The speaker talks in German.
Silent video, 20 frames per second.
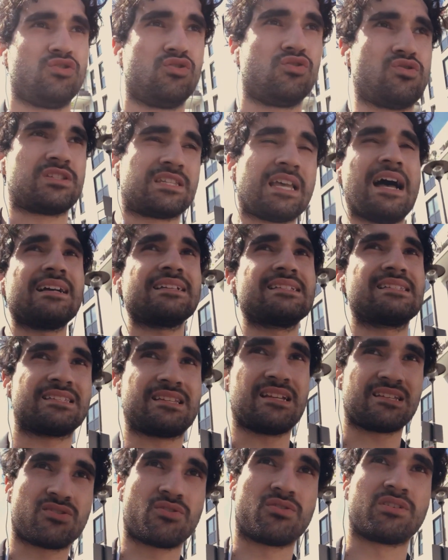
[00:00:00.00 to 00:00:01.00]
Du sagst,
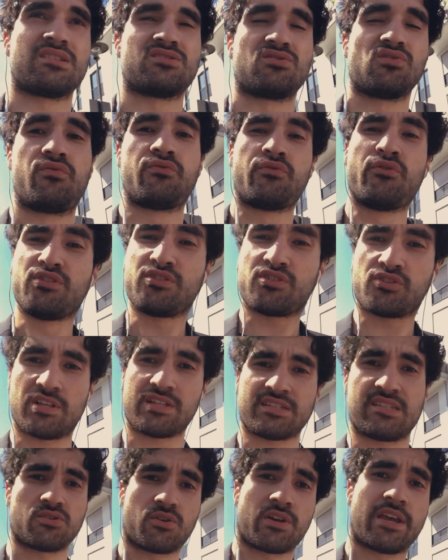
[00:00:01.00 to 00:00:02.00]
dass du dich so fühlst und
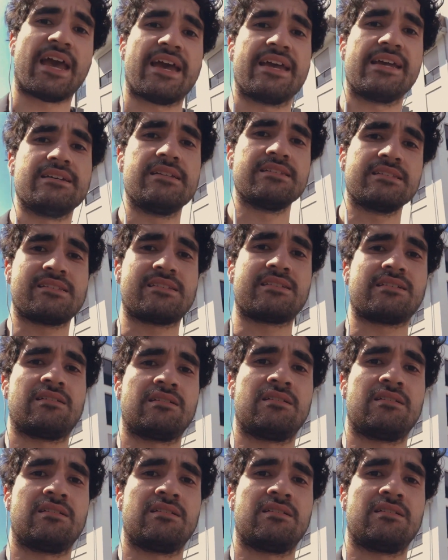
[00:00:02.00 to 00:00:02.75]
dass es okay ist,